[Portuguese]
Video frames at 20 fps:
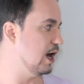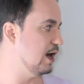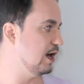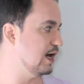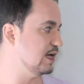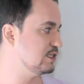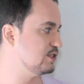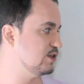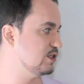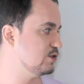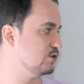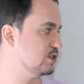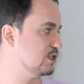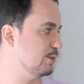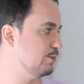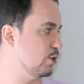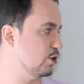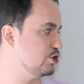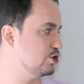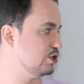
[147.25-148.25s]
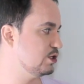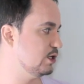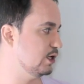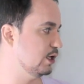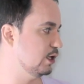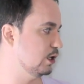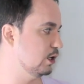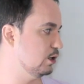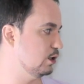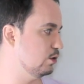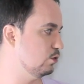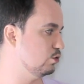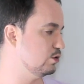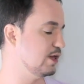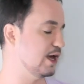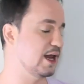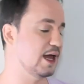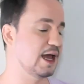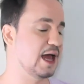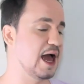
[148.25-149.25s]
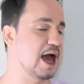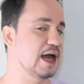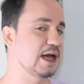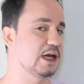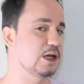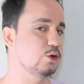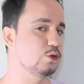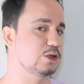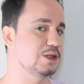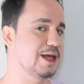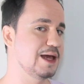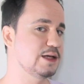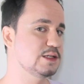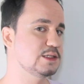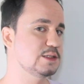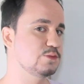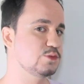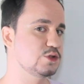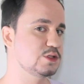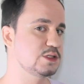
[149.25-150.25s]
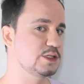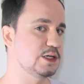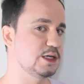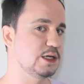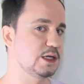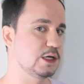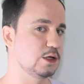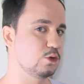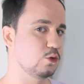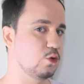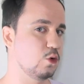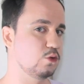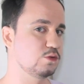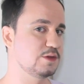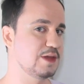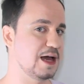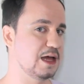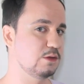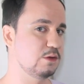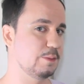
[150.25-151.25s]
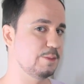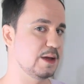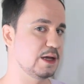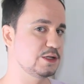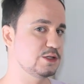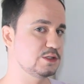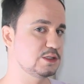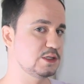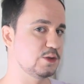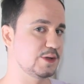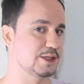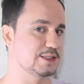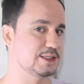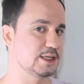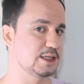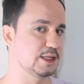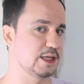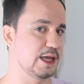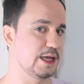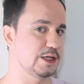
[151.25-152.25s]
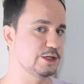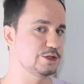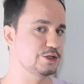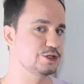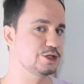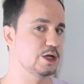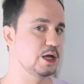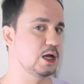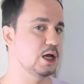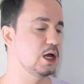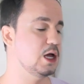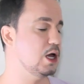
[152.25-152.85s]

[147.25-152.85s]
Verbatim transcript: às vezes você pode ter o Dharakarka no décimo signo, contado a partir do seu ascendente,